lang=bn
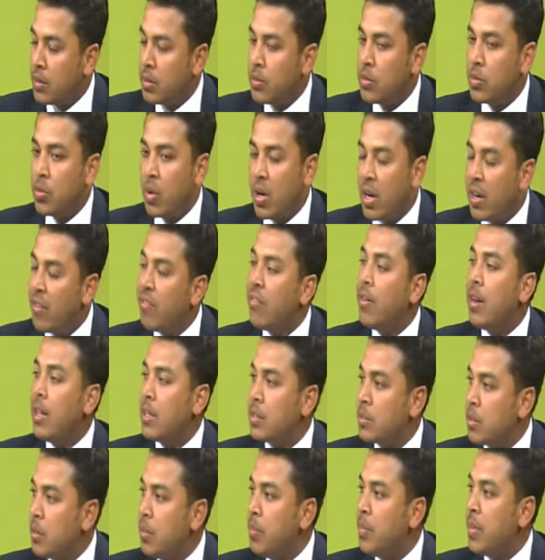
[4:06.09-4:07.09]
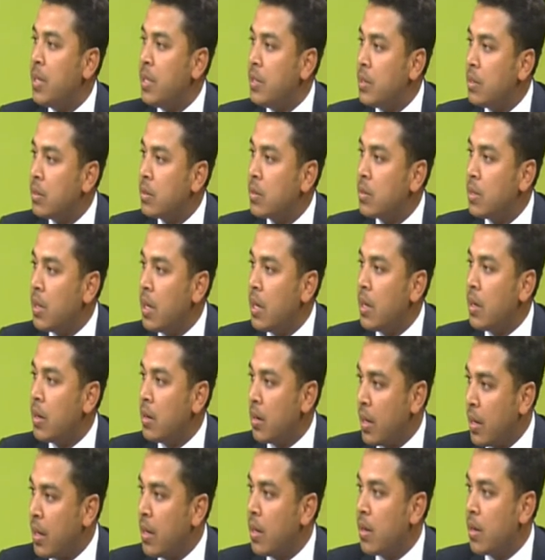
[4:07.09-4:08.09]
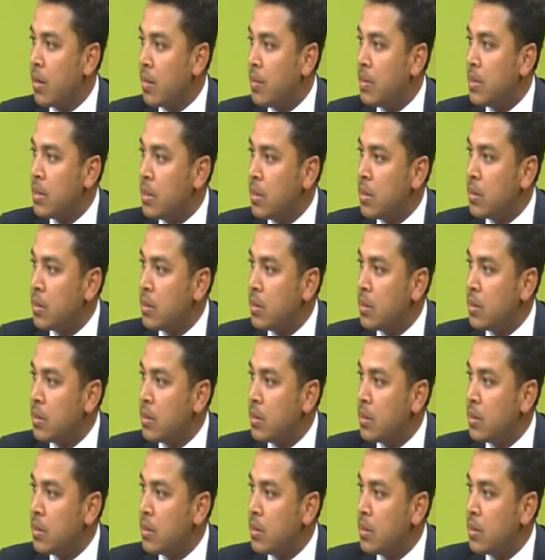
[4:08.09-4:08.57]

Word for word: ইউ হ্যাভ লেস কম্পিটিটর্স দেন এনি আদার বিজনেস